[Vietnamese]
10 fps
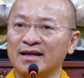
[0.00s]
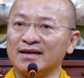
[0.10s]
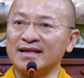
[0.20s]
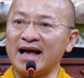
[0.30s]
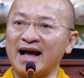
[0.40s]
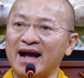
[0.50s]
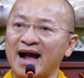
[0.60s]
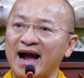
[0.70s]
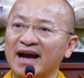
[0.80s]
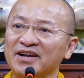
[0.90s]
và
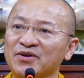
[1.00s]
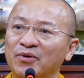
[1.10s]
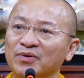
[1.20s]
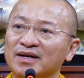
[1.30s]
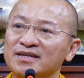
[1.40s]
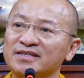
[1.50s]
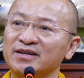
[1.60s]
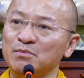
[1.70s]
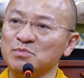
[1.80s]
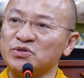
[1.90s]
hãy nỗ lực
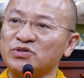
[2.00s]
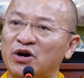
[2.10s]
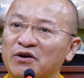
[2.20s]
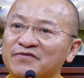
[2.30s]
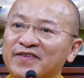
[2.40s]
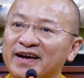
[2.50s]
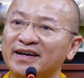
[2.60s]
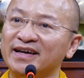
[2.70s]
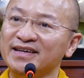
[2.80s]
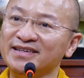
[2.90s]
sống trọn vẹn
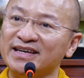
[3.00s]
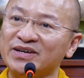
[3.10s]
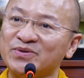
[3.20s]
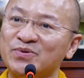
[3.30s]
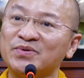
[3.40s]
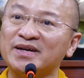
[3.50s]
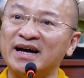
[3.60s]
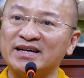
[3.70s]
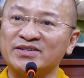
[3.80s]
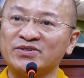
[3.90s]
ý nghĩa cuộc
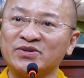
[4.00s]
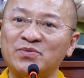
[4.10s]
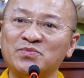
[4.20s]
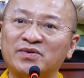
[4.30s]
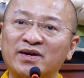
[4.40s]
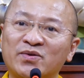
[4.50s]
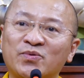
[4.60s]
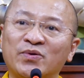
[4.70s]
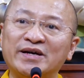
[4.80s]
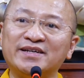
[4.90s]
đời trong cái
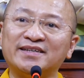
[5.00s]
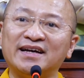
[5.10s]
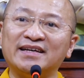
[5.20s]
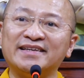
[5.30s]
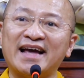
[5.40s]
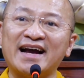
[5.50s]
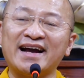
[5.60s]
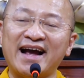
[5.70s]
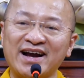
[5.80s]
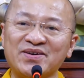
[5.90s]
quỹ thời gian
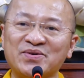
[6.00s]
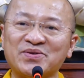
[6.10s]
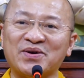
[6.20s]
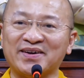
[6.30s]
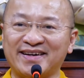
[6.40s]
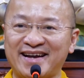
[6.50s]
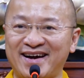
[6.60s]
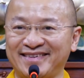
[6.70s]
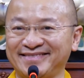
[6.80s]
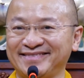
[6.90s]
ngắn ngủi còn lại
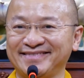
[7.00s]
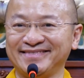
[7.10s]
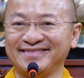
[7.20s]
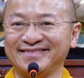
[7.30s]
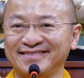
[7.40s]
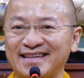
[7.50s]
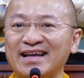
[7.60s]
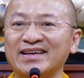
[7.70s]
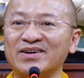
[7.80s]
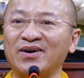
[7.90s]
đó, thay
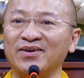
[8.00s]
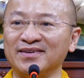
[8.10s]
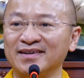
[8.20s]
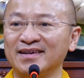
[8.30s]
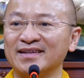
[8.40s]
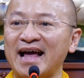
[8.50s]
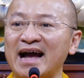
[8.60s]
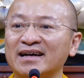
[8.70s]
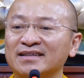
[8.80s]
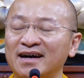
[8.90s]
vì ngồi
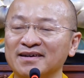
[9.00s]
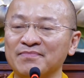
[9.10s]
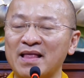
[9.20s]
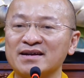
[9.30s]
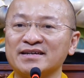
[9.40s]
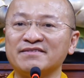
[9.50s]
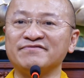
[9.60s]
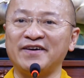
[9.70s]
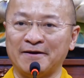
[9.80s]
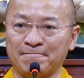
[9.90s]
than thân trách
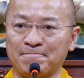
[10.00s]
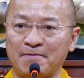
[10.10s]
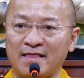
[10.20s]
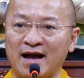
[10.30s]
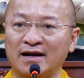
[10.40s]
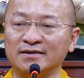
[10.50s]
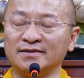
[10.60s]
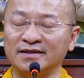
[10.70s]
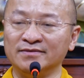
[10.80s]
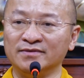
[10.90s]
phận, hận
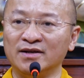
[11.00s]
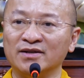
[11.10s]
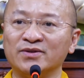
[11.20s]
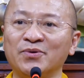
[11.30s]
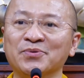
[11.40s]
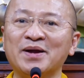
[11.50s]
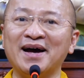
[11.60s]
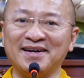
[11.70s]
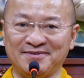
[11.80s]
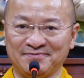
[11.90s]
tình thù
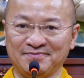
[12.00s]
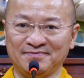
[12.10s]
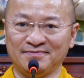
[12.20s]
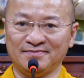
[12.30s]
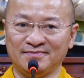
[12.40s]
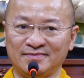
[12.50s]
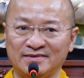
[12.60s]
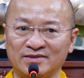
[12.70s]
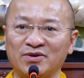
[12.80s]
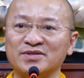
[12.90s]
đời,
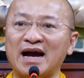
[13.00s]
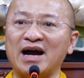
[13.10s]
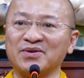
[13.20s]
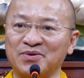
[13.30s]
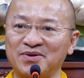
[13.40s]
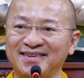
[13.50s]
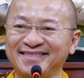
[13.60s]
đòi trả đũa,